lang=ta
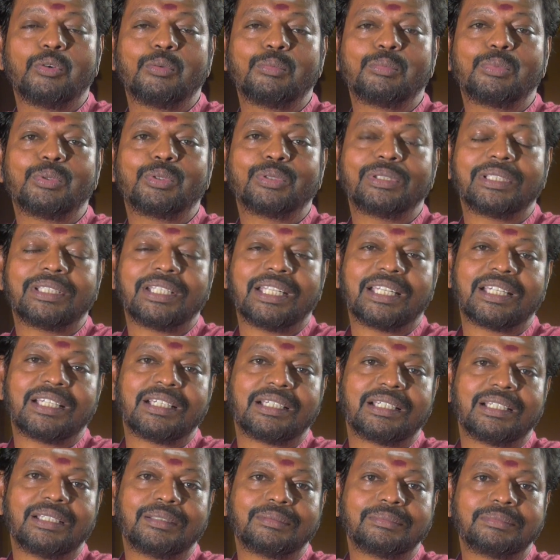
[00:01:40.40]
ஒம்பது
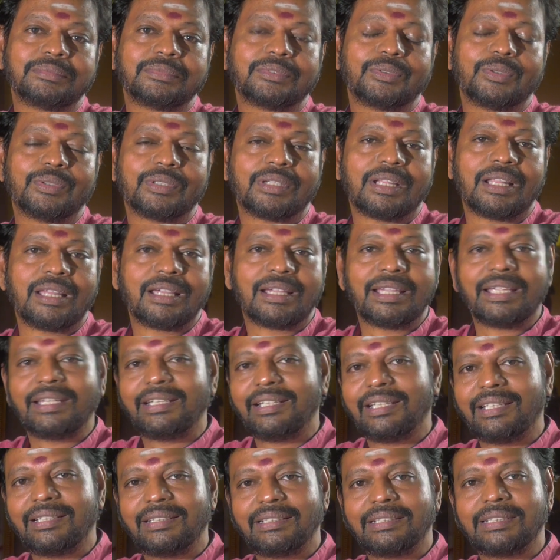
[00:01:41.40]
கிரகங்களும் ஒன்றாக
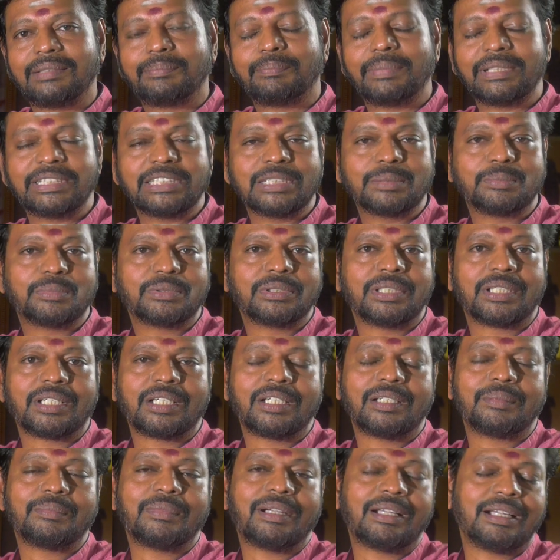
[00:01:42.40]
இணைந்து
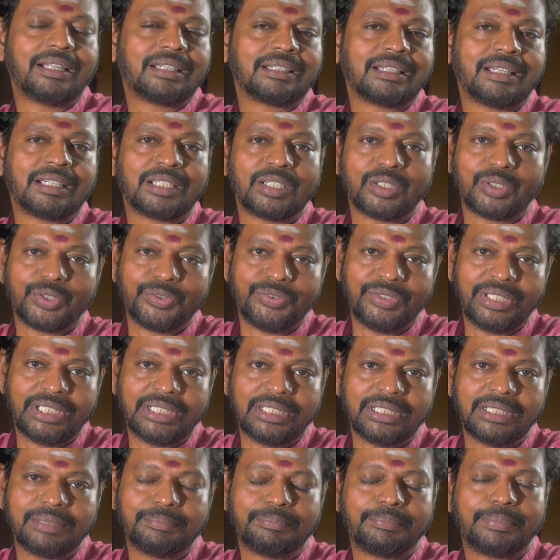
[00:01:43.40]
பஞ்சபூதங்களும் அழகாக
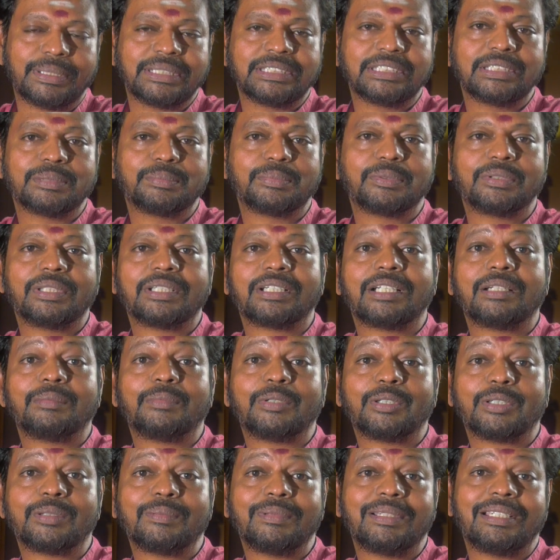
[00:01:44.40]
குவிந்து பஞ்சபூதங்கள்
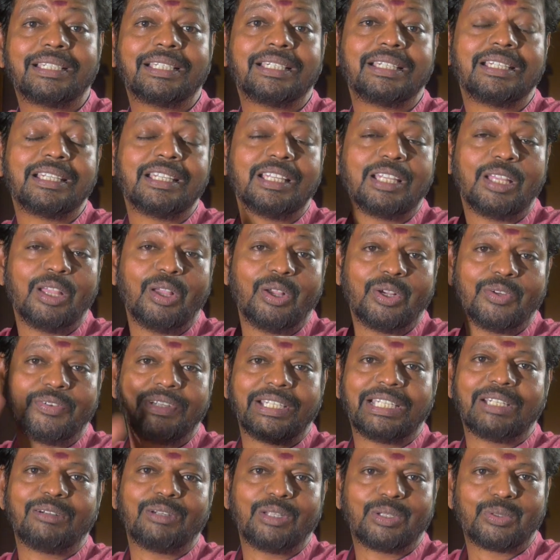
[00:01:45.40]
மட்டும் இல்லை அவங்க
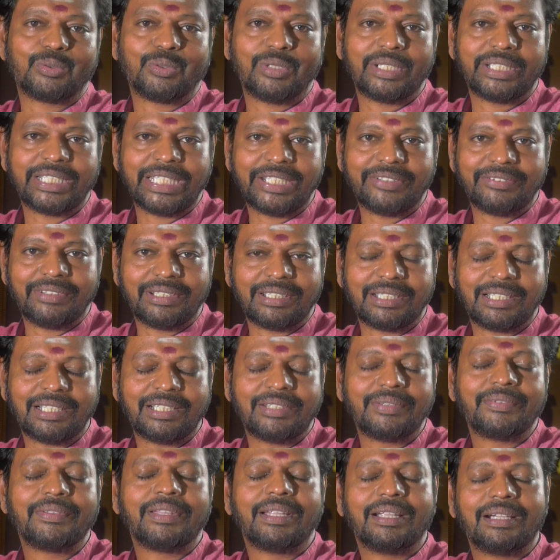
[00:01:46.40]
வீட்டில் உள்ள
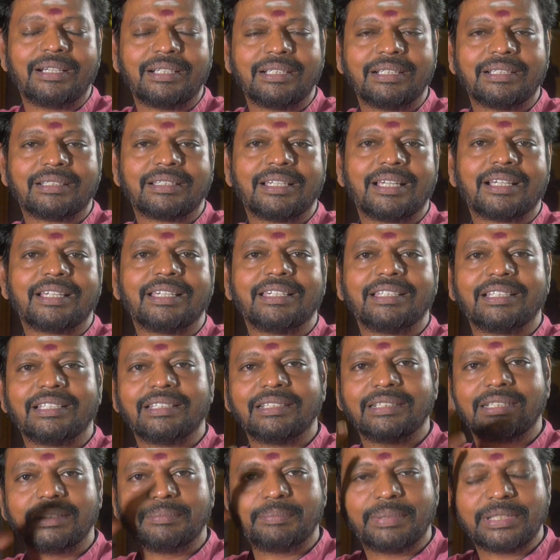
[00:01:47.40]
குலதெய்வங்கள் அழகாக
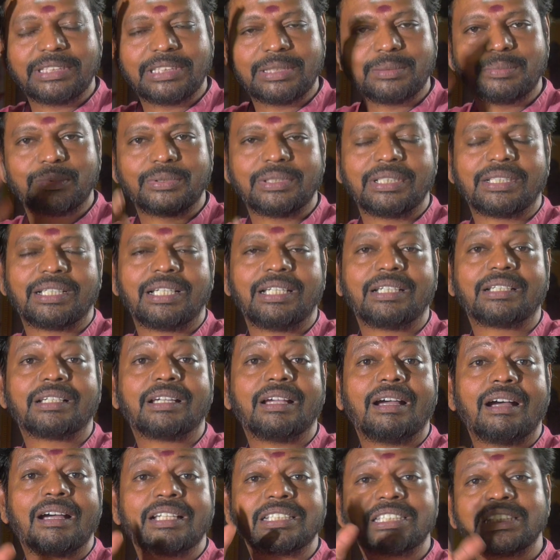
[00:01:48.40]
இருந்து
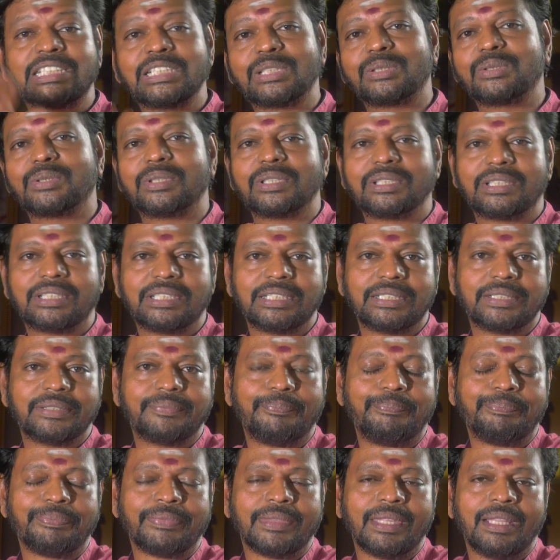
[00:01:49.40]
பஞ்சபூதங்களுக்கு ஆட்சி கொடுத்து
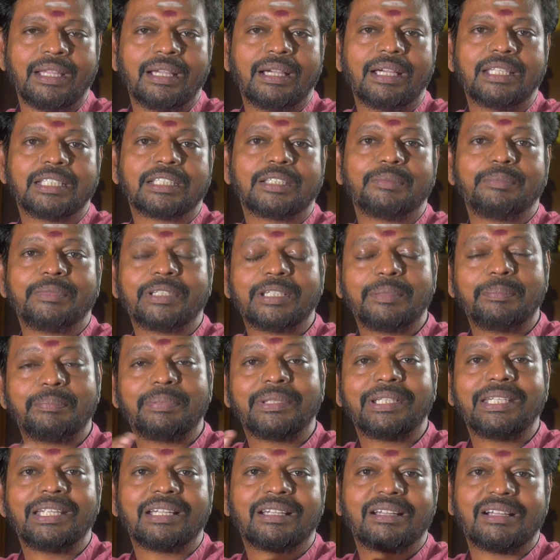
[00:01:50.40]
அதுக்கு
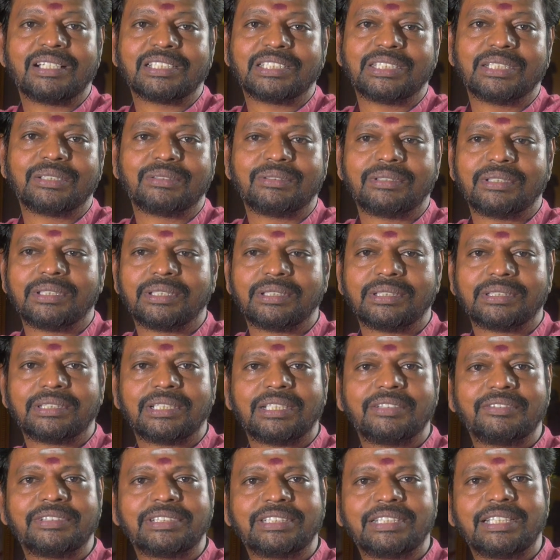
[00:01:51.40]
மிகப்பெரிய காட்சி கொடுத்து
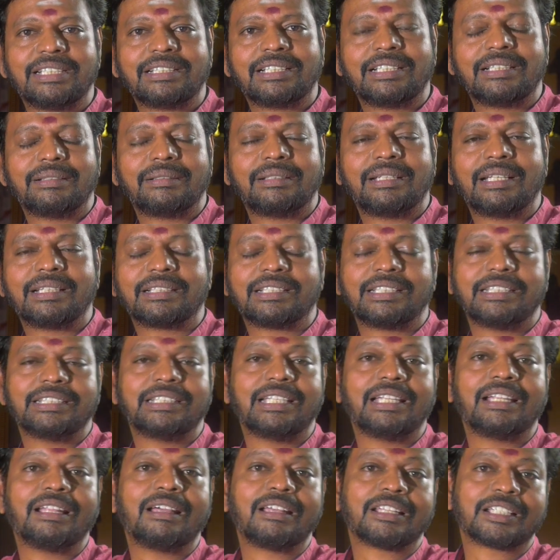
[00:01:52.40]
சில விஷயங்கள் லக்
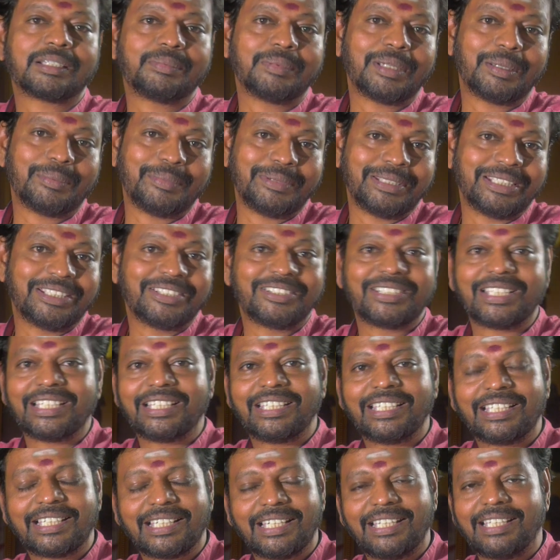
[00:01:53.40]
இது எல்லாருக்குமே
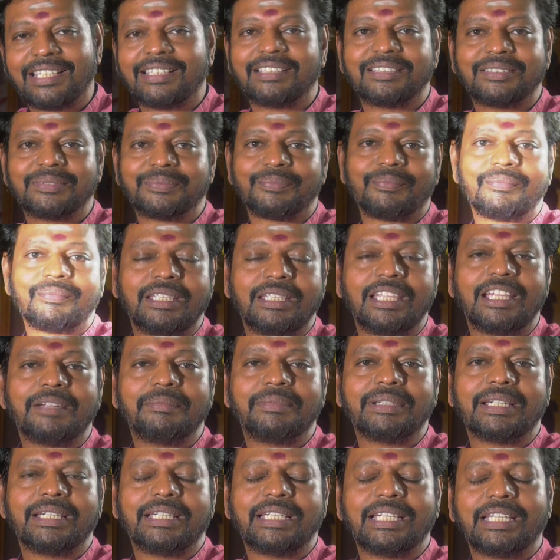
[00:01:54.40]
அமைந்துடுறதே கிடையாது ஏன்
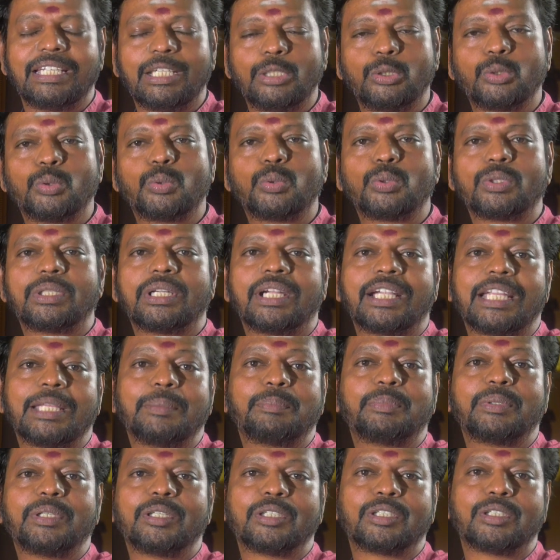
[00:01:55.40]
அப்படின்னு கேட்டிங்கன்னா ஏதோ ஒரு
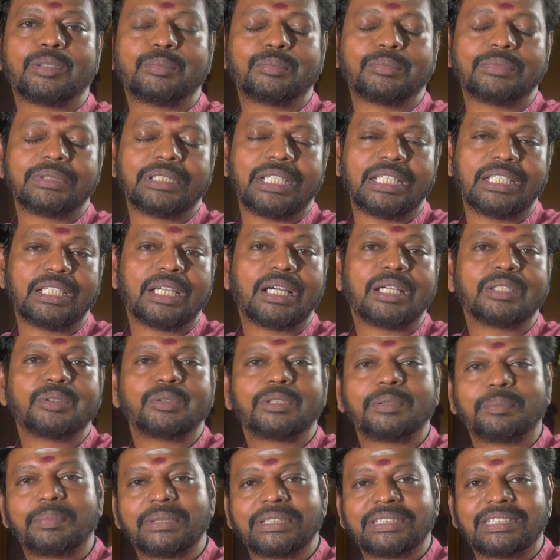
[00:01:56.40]
அடைப்பு இருக்கும் ஏதாவது
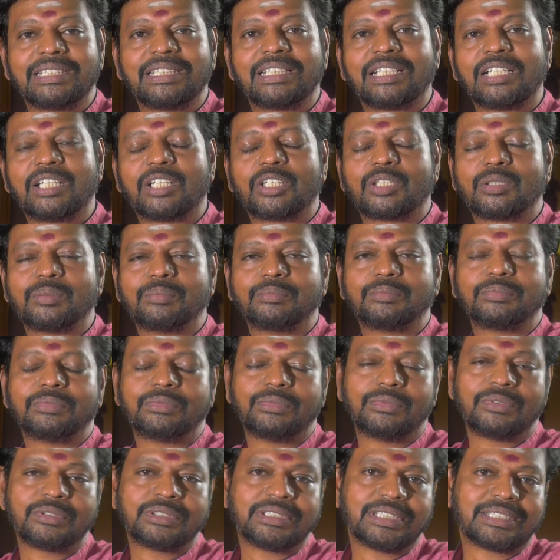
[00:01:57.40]
ஒரு பிரச்சனைகள் இருக்கும்
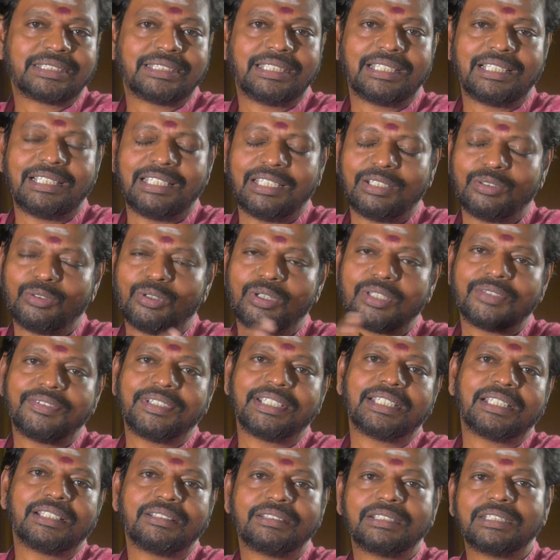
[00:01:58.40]
துர்சக்திகள் ஏதோ ஒரு
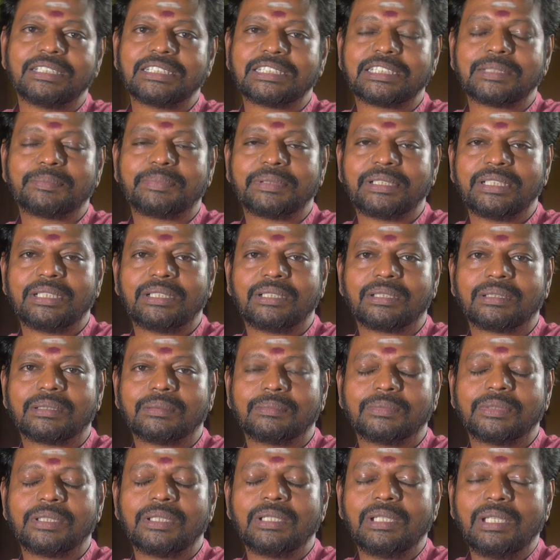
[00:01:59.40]
வீட்டில் இருந்து டிஸ்டர்ப் பண்ணிகிட்டு
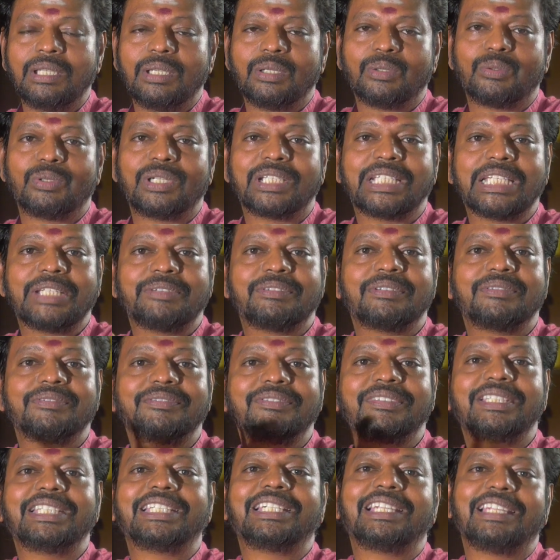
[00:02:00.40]
இருக்கும் குலதெய்வம்
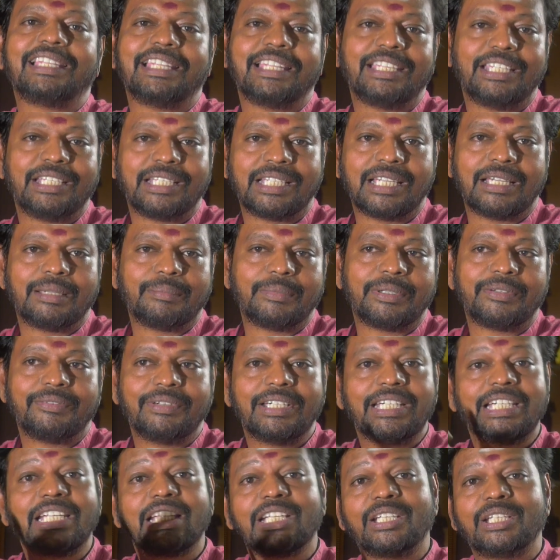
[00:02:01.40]
வீட்டிலே நிற்காமல்
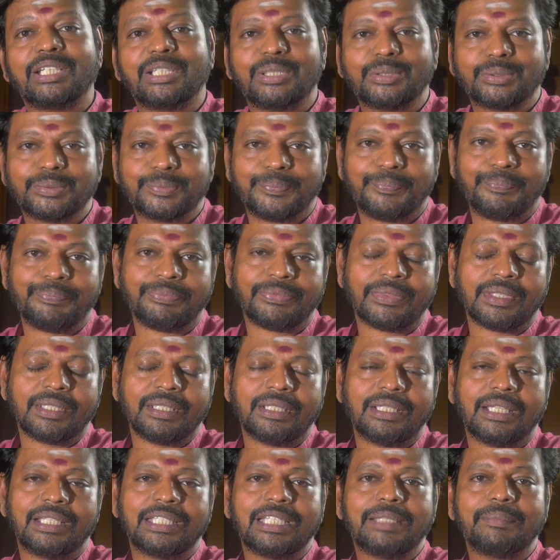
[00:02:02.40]
வெளியிலே நிற்கும்
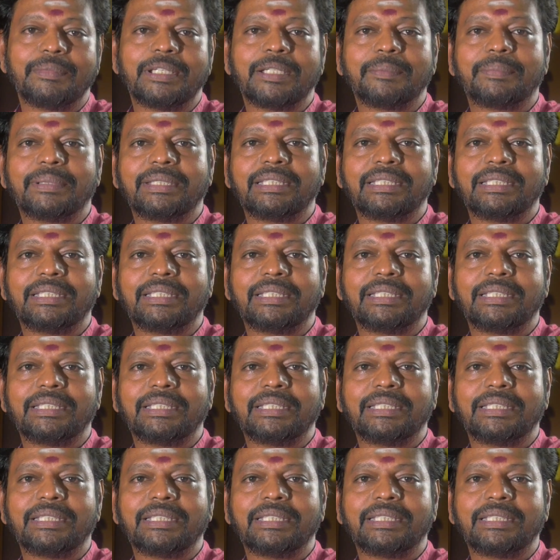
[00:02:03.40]
அதேமாதிரி